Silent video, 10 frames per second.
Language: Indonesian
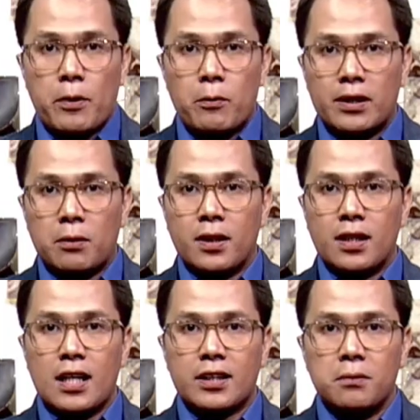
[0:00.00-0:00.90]
KPU
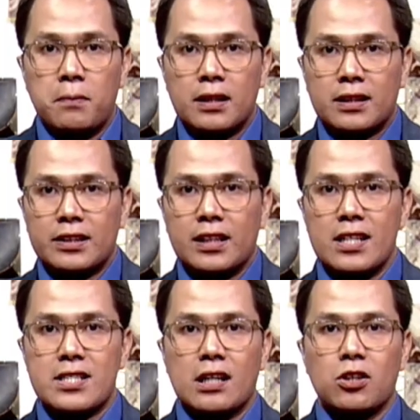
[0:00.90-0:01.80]
Banten menggelar debat
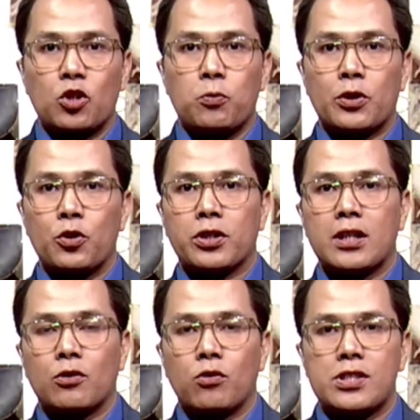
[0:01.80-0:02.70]
ketiga calon
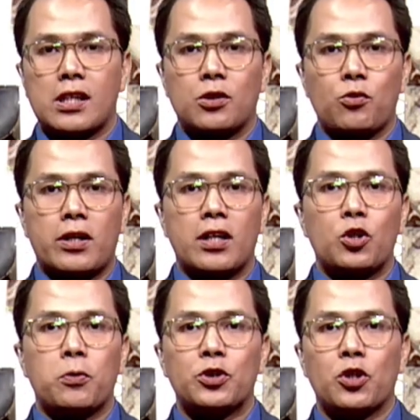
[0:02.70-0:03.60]
gubernur dan calon
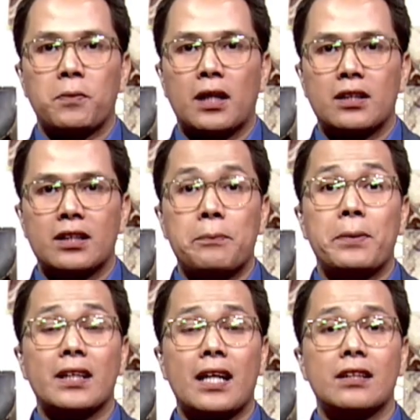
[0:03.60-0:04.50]
wakil gubernur
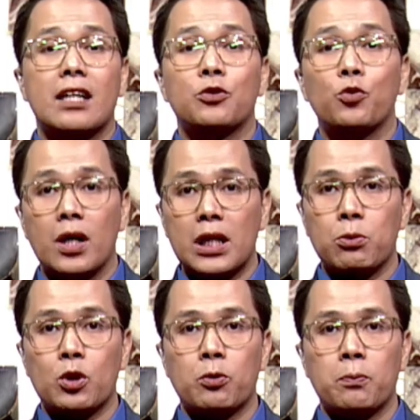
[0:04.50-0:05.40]
Banten di Pilkada
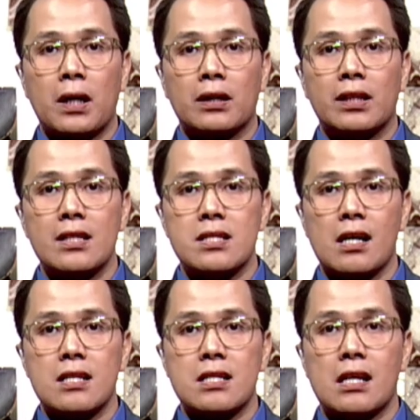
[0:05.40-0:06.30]
2024 di salah